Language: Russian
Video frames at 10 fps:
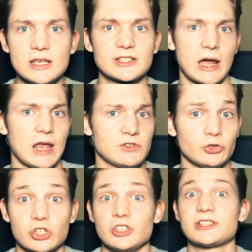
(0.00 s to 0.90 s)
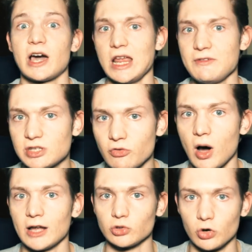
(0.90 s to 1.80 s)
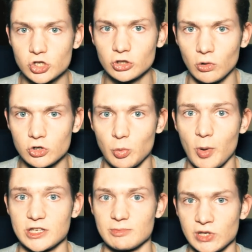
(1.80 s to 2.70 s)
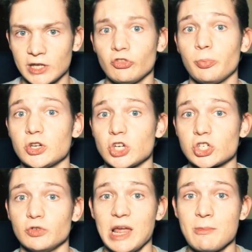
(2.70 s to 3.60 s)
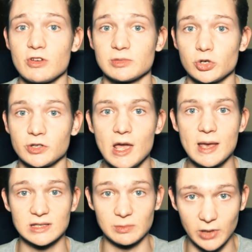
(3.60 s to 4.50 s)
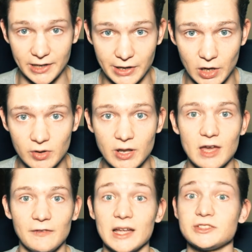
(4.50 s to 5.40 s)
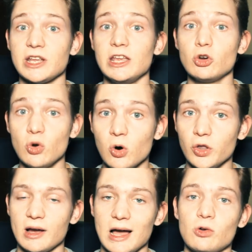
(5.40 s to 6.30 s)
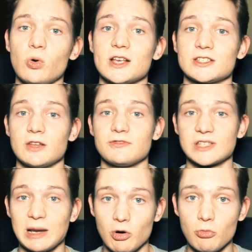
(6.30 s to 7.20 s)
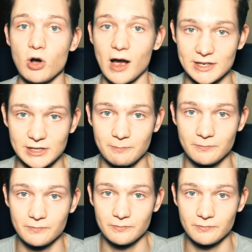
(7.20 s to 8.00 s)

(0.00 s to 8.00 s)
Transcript: скорее всего, даже не скорее всего, а точно доступ к этим сайтам в ближайшее время у вас будет заблокирован на 3 года, как указано в самом указе.